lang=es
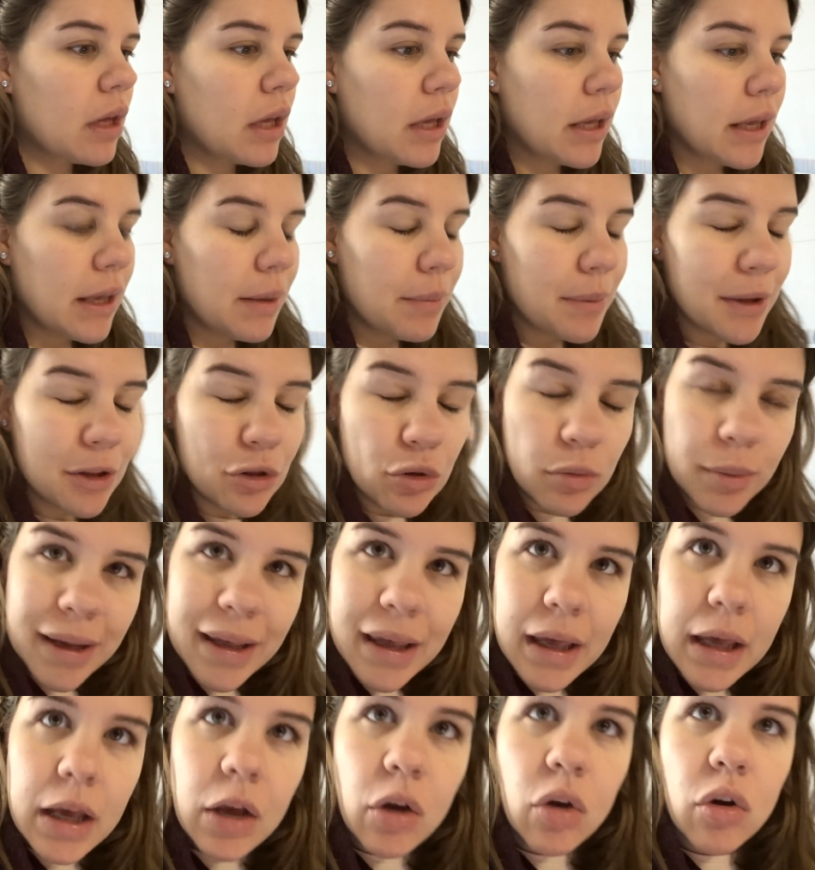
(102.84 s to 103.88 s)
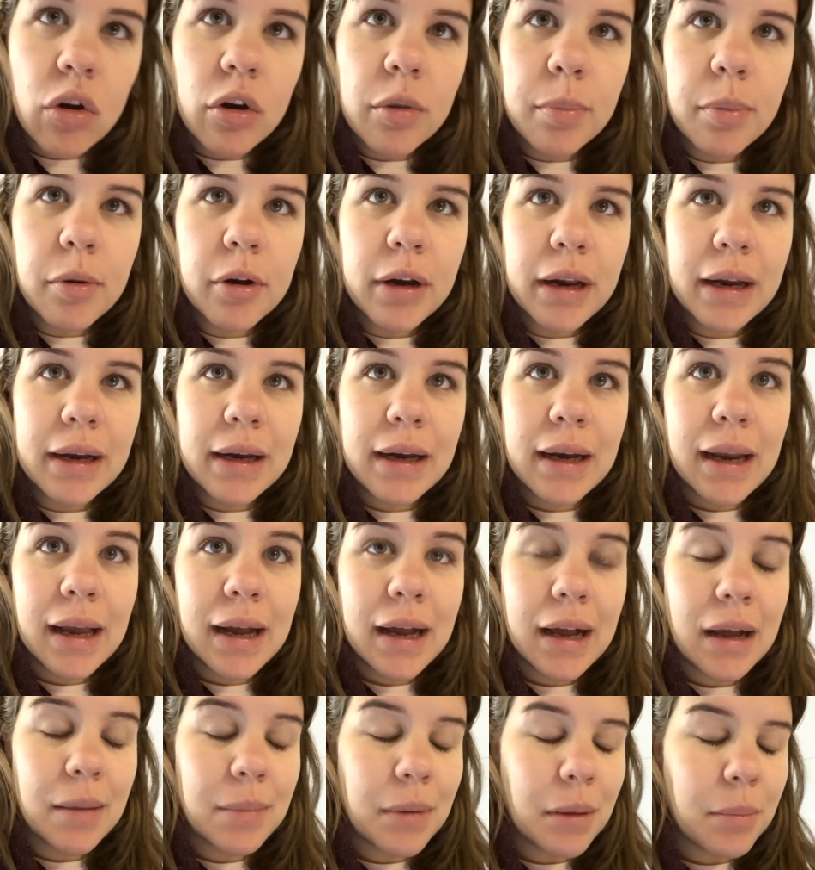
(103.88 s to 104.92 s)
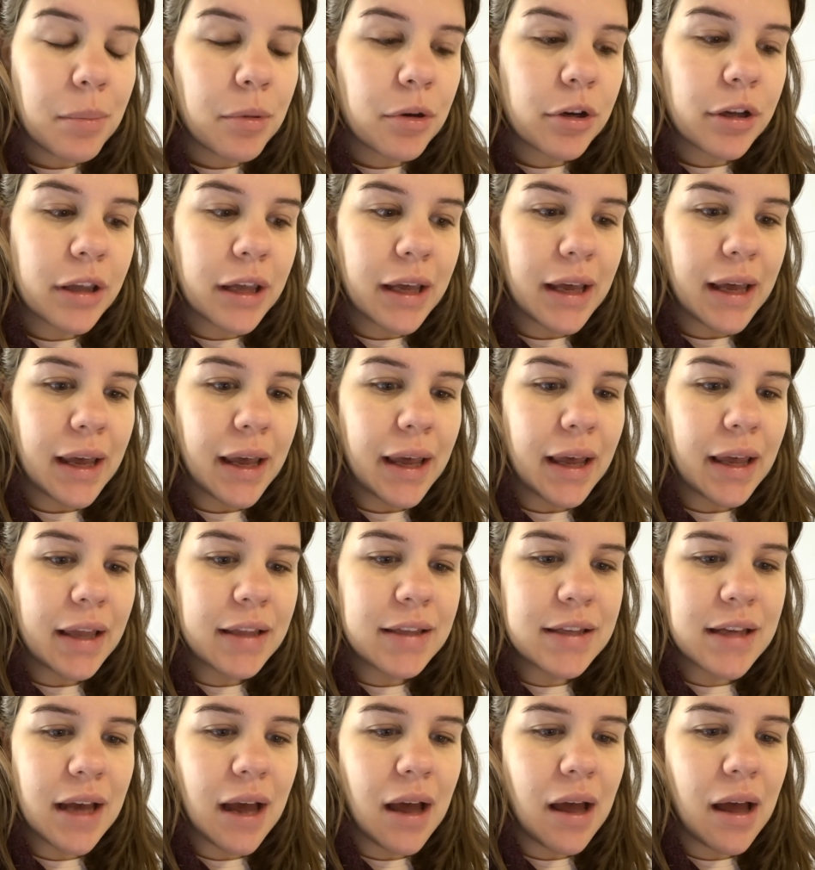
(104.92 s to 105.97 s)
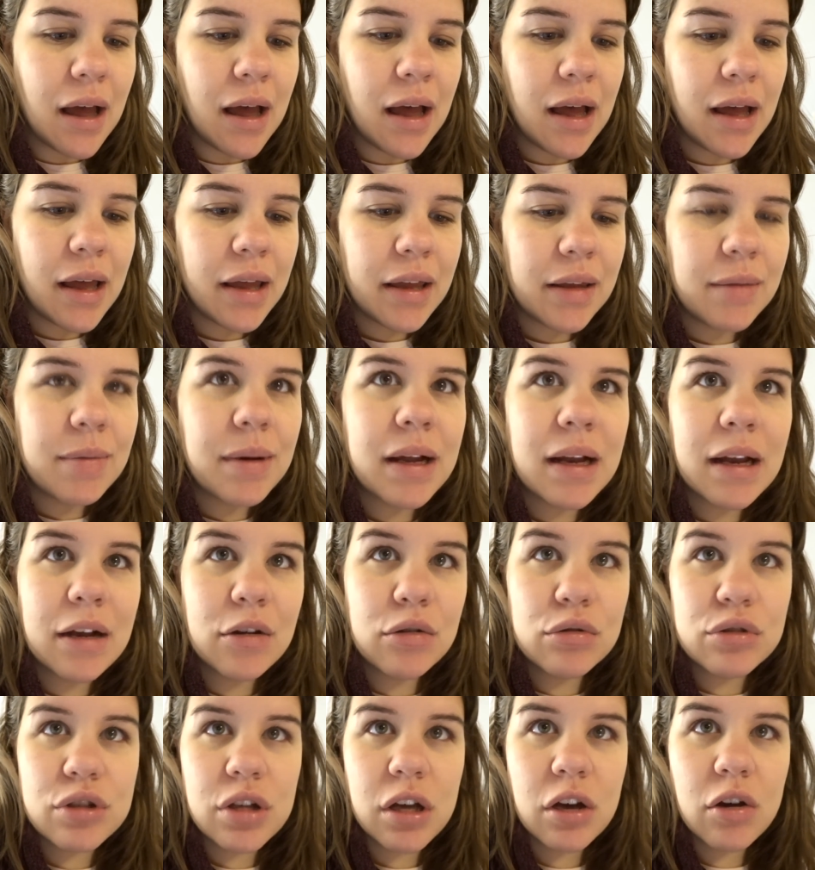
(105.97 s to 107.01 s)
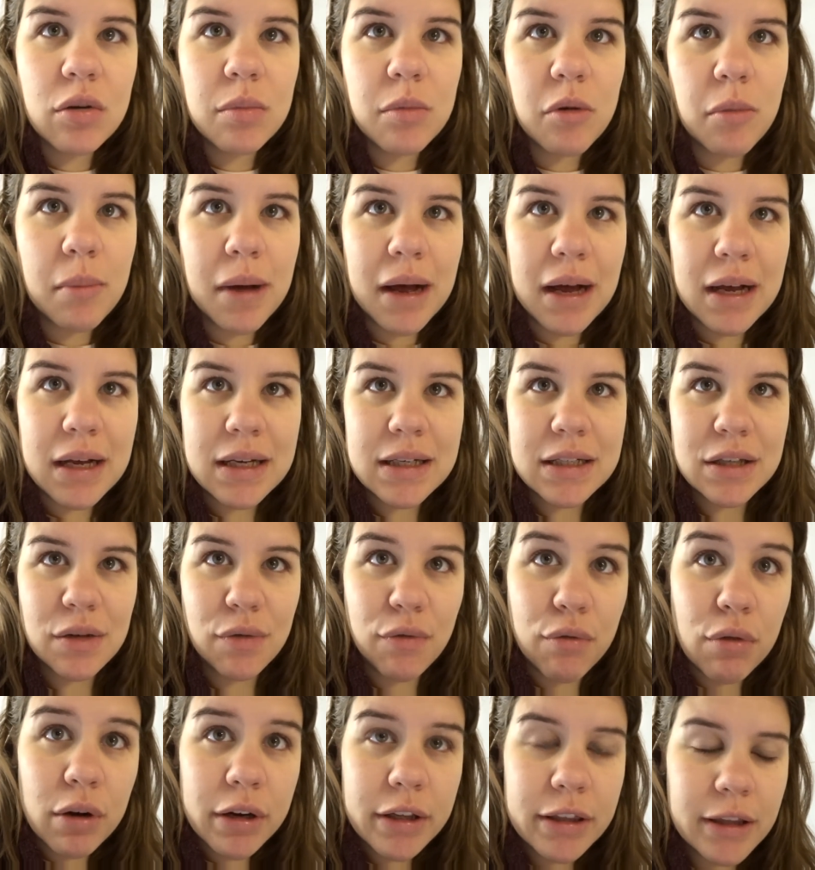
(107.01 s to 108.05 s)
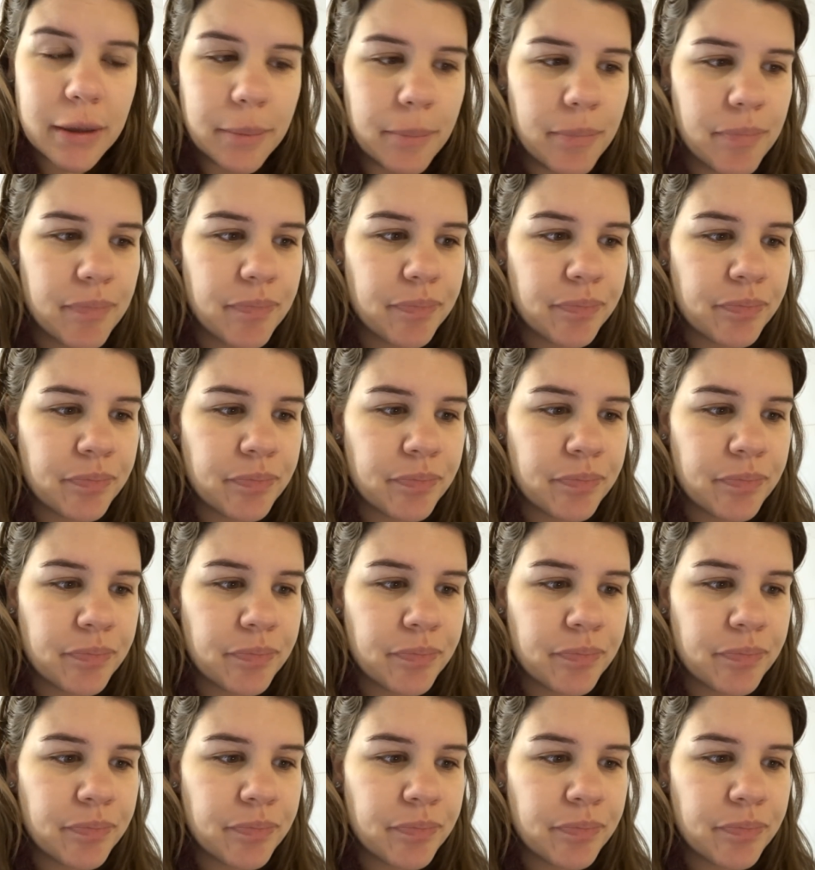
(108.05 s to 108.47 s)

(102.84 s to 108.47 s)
y me tuve que incorporar en la cama porque ya iba la cosa como más fuerte.